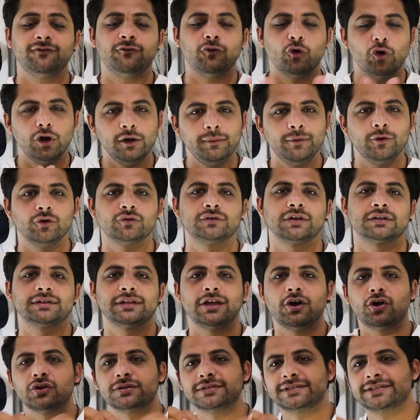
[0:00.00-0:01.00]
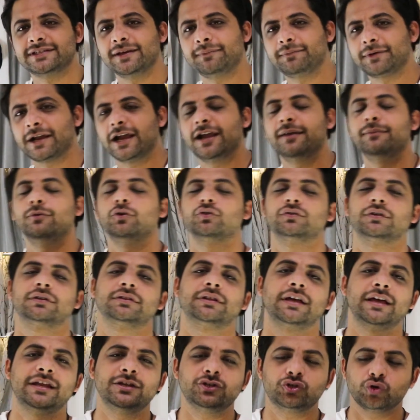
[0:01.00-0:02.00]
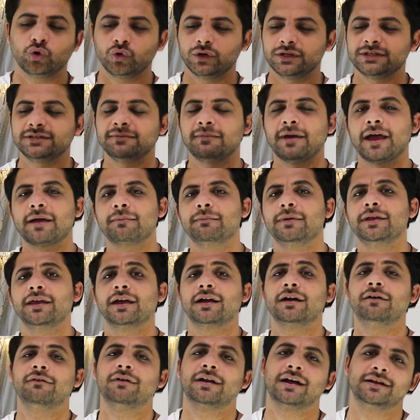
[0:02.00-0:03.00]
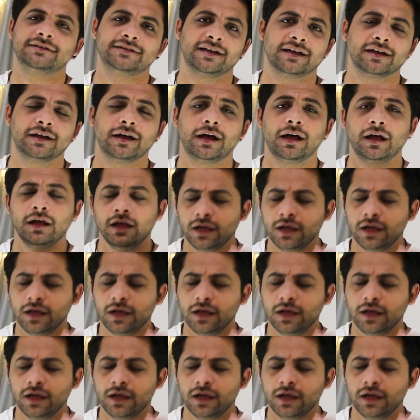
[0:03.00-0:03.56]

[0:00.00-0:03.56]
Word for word: ये फोल्ड भी हो सकता है और जिप टाइट भी हो सकता है यानी छोटी सी बैग में ये कवर आ जाएगा